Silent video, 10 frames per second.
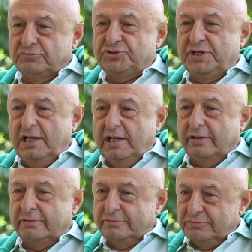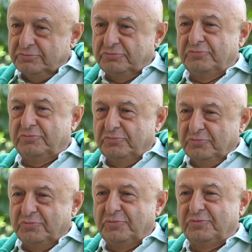şeyli
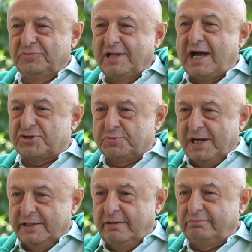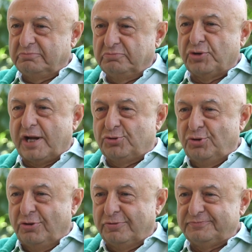large bir adam
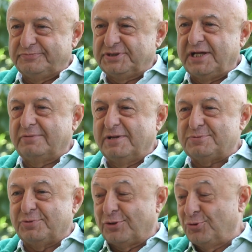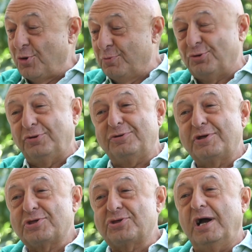bırakıyor. Serbest bırakıyor. Öbürü
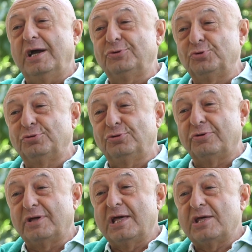Şahin Uğurlu.